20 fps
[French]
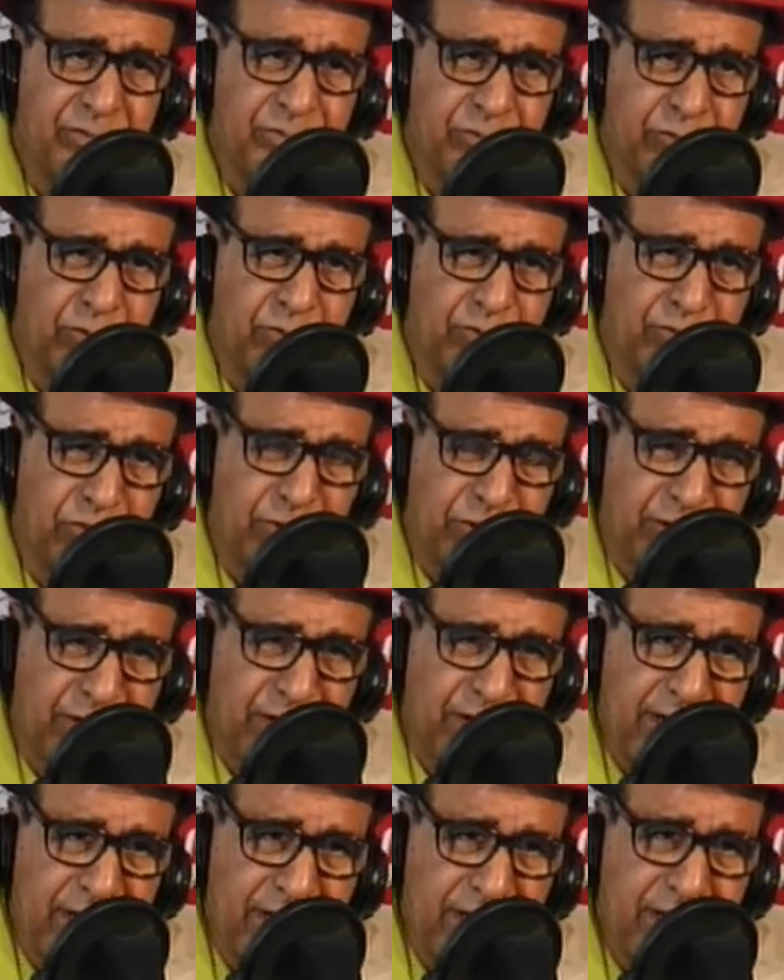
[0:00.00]
de
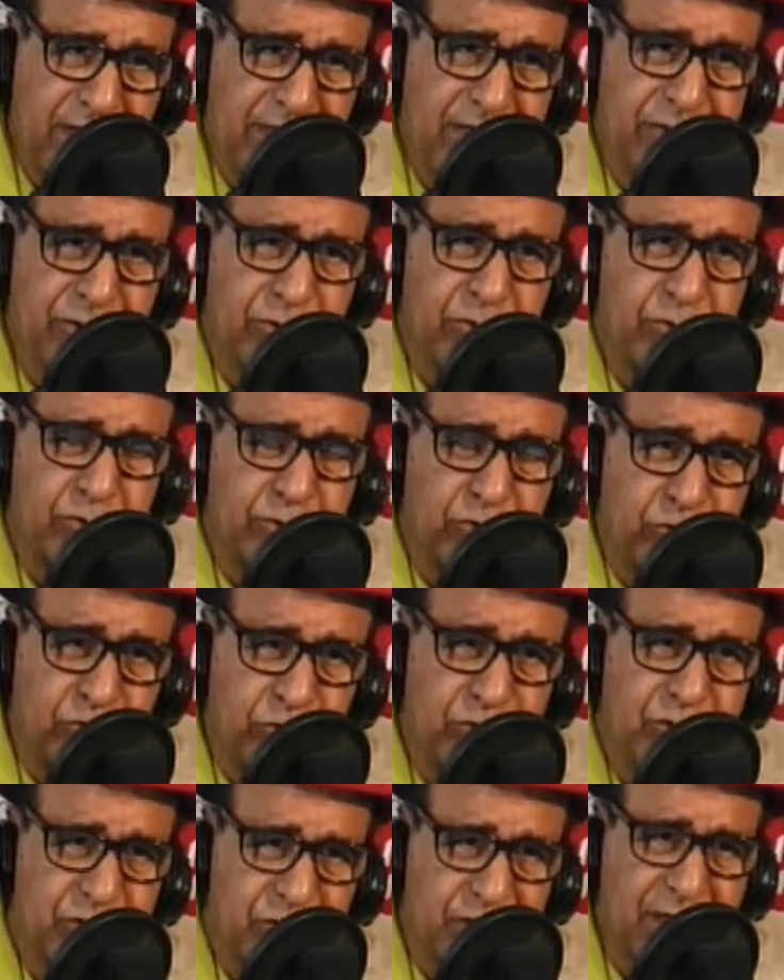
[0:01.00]
morale et de tout
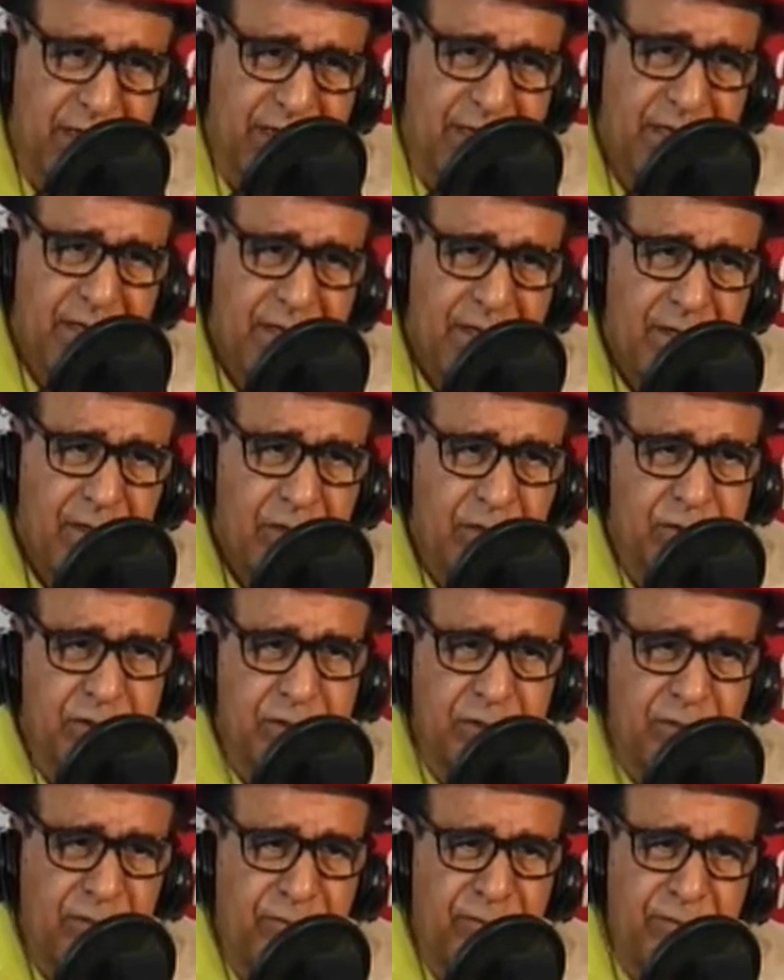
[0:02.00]
ça,
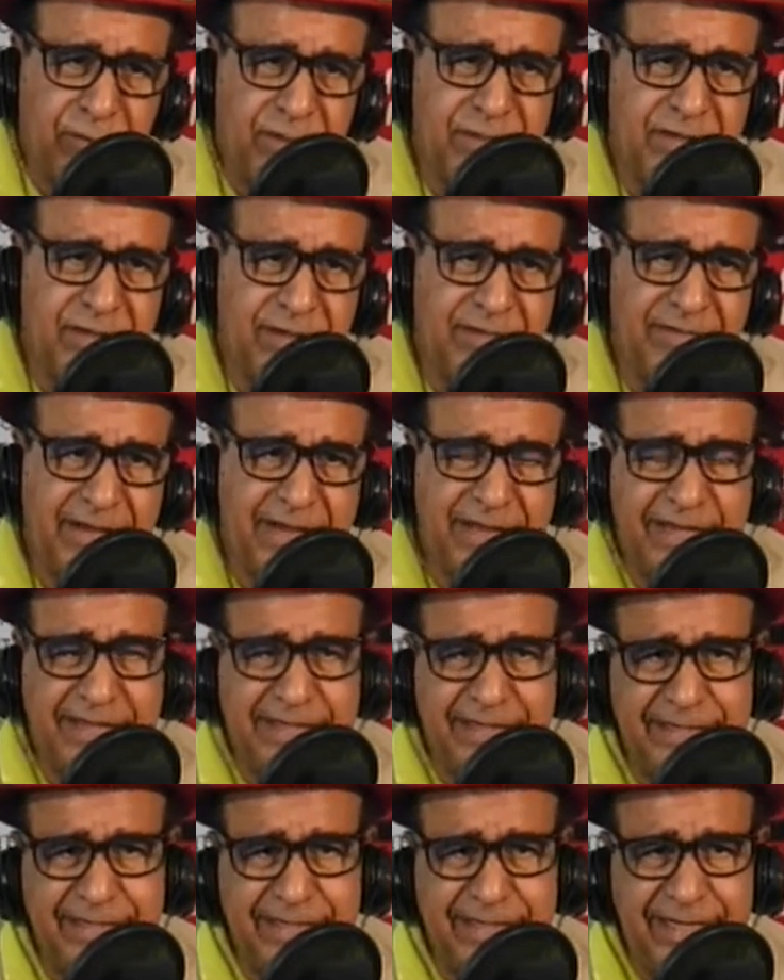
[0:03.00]
cet enfant, il va
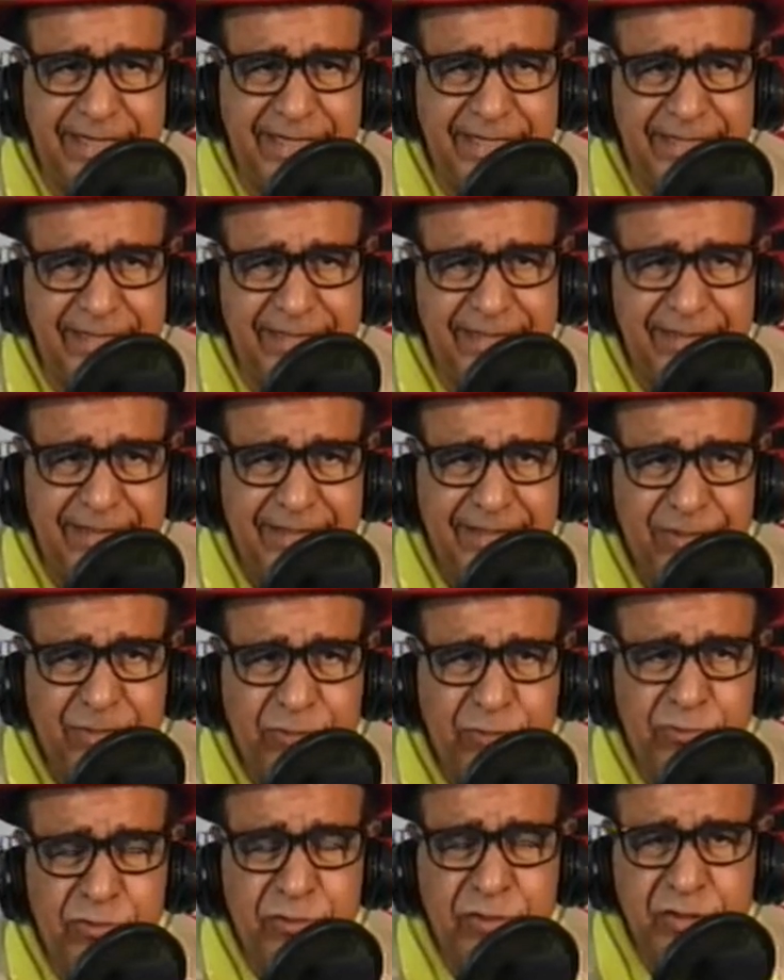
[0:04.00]
hériter
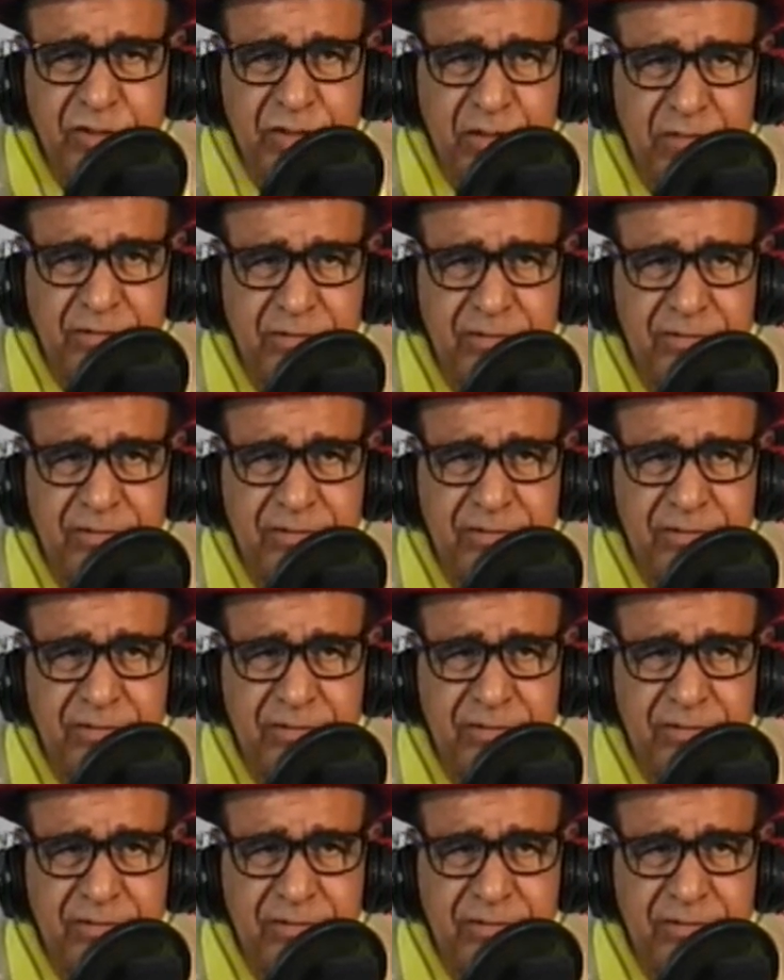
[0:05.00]
une somme qui